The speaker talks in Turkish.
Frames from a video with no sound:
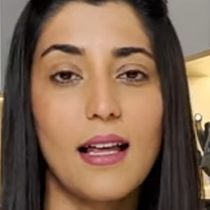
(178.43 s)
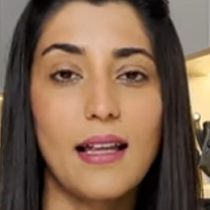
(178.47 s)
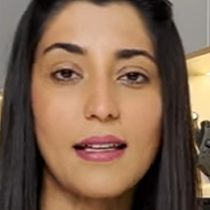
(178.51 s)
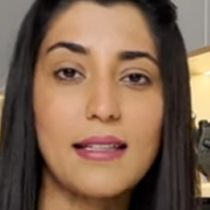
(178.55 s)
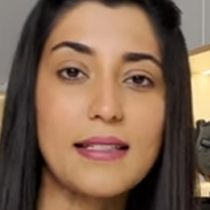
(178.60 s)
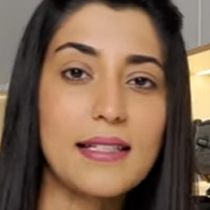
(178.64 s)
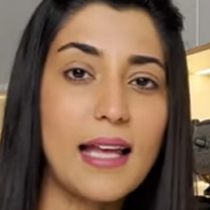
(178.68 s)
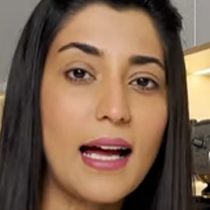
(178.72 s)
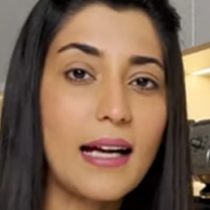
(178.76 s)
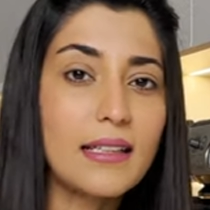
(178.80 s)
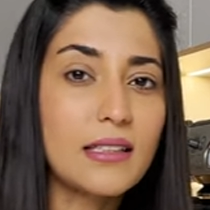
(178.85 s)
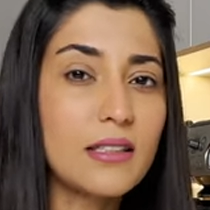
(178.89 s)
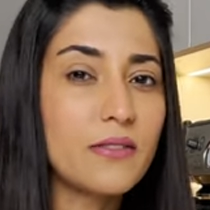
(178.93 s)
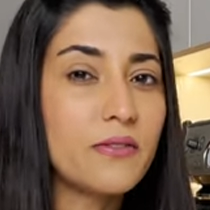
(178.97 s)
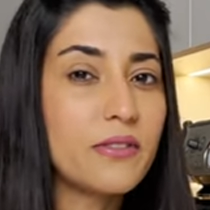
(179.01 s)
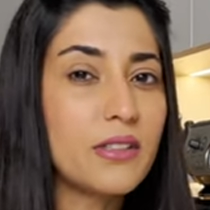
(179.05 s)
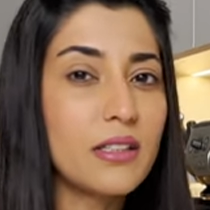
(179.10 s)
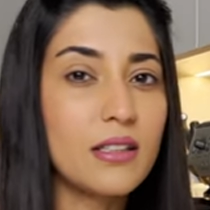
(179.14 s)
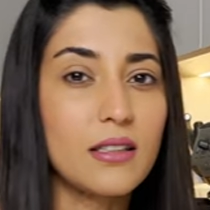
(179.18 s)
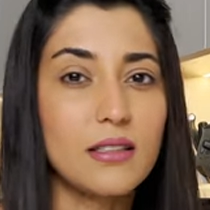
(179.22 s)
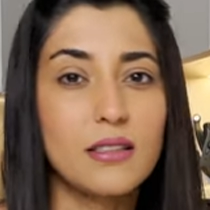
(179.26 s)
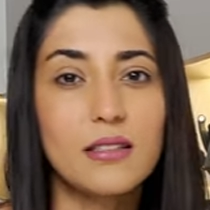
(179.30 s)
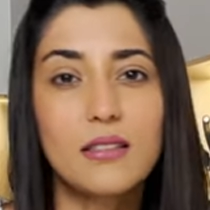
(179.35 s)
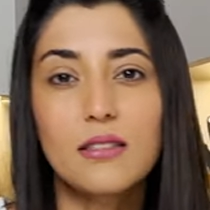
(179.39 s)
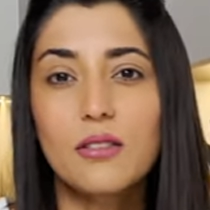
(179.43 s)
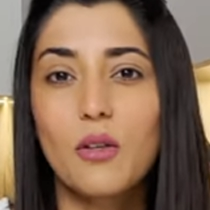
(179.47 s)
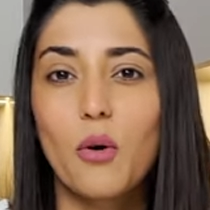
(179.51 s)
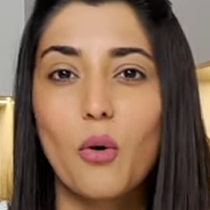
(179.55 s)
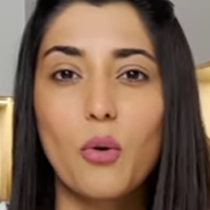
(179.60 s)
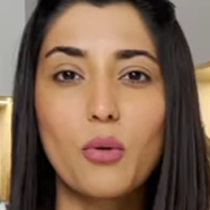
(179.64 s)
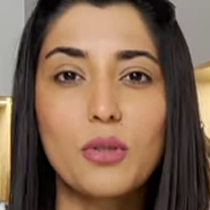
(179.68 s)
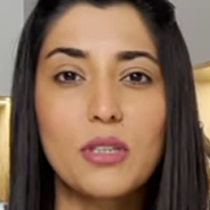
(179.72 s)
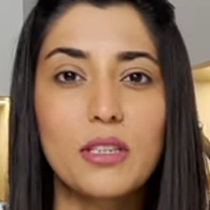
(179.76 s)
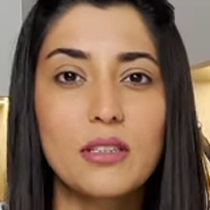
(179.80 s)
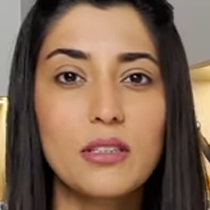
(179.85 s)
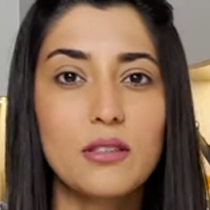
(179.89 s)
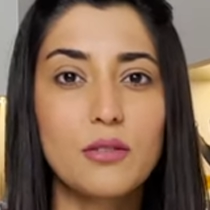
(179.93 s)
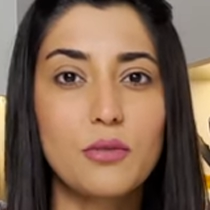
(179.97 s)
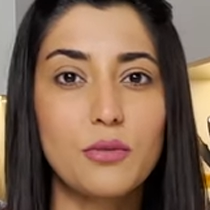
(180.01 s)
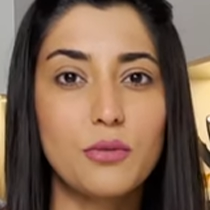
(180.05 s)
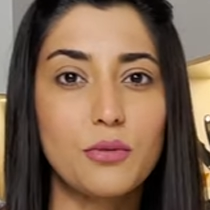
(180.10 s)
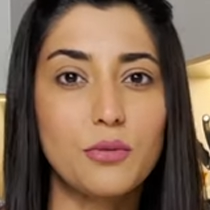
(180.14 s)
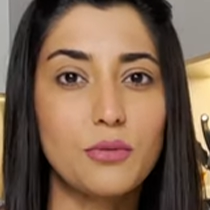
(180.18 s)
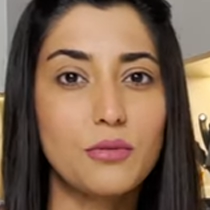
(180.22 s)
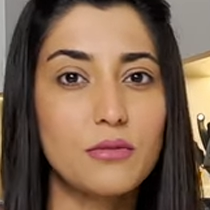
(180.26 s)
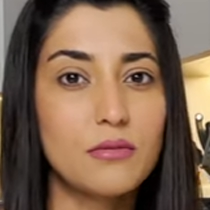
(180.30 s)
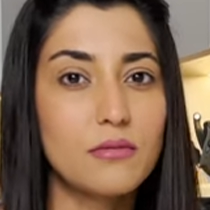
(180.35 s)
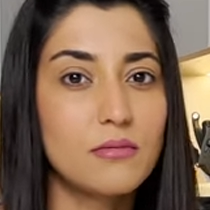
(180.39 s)
Sertifikalı organik
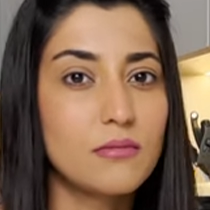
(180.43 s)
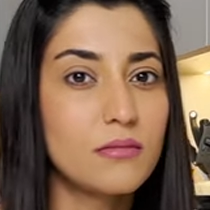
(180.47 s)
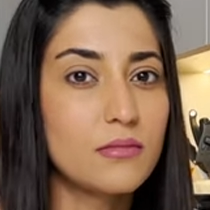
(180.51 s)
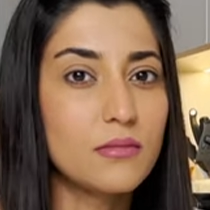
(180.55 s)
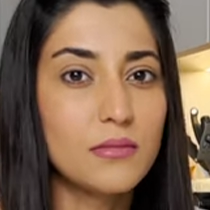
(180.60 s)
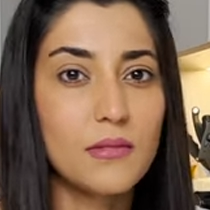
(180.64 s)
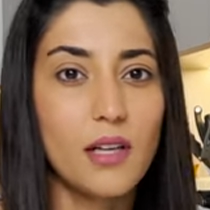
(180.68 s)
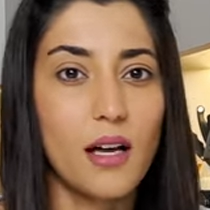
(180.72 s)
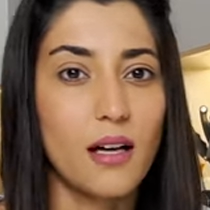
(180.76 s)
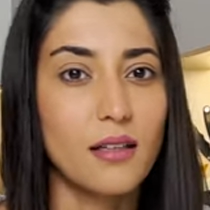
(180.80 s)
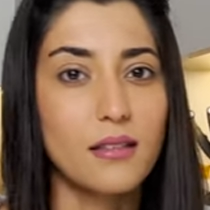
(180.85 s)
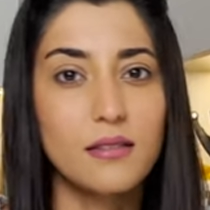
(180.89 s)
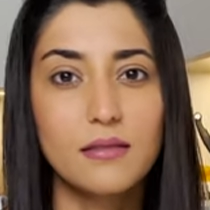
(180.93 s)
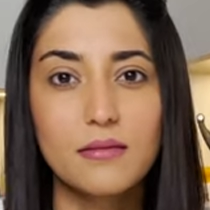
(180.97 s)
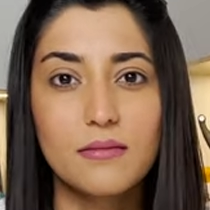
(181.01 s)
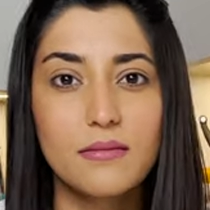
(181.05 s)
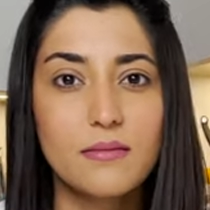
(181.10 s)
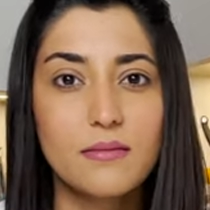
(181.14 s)
ürün yani